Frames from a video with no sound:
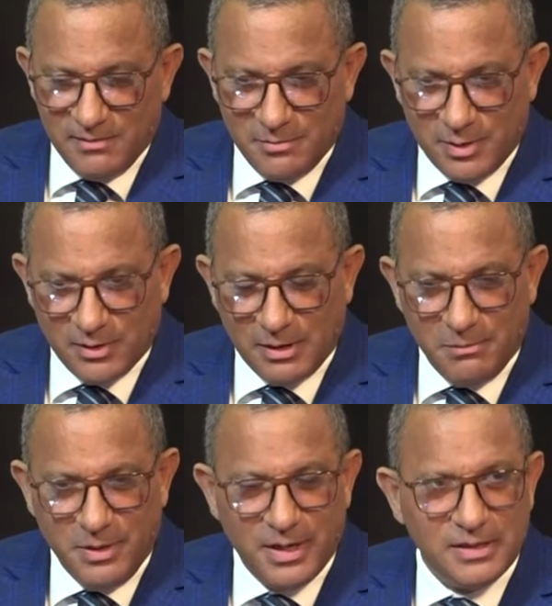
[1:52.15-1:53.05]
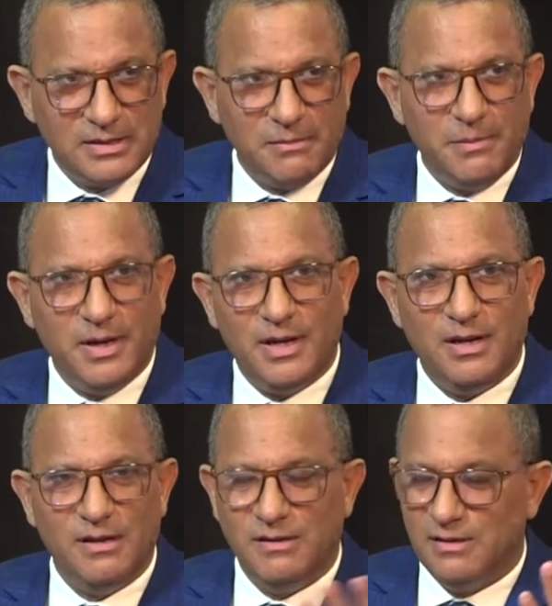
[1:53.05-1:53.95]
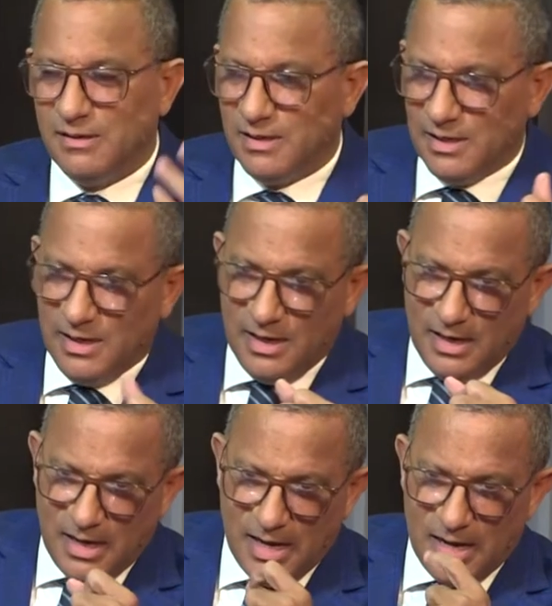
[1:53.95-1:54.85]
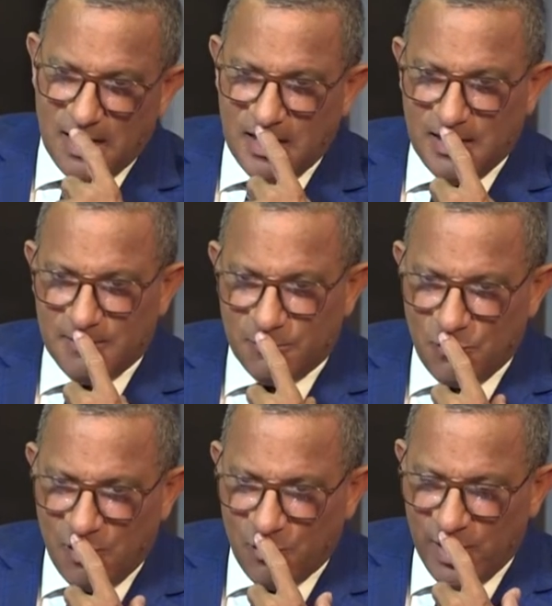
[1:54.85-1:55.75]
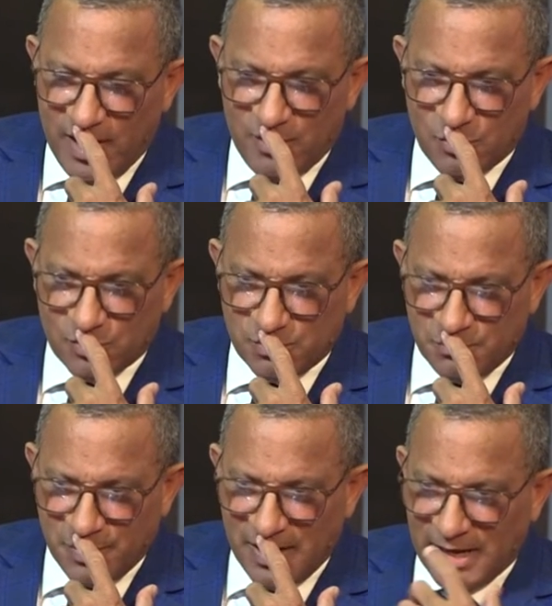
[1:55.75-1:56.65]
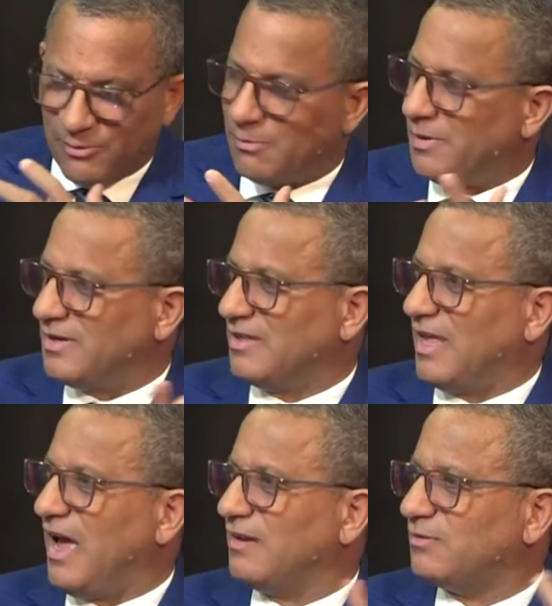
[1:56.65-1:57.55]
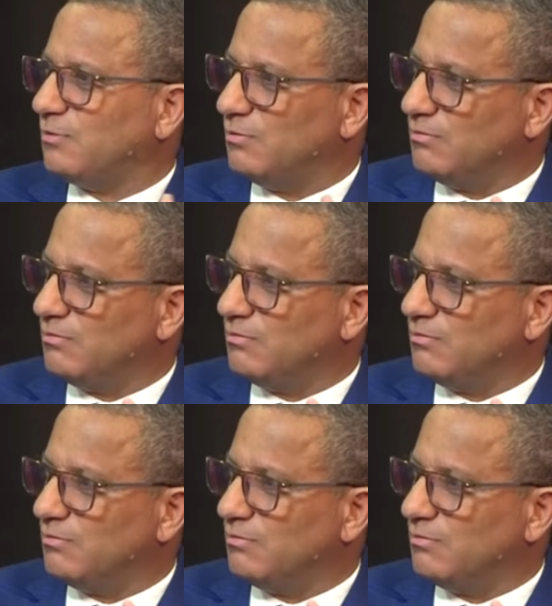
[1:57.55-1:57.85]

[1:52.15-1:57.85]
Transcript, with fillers: pero también se ve a guagüeros peleando a machetazos.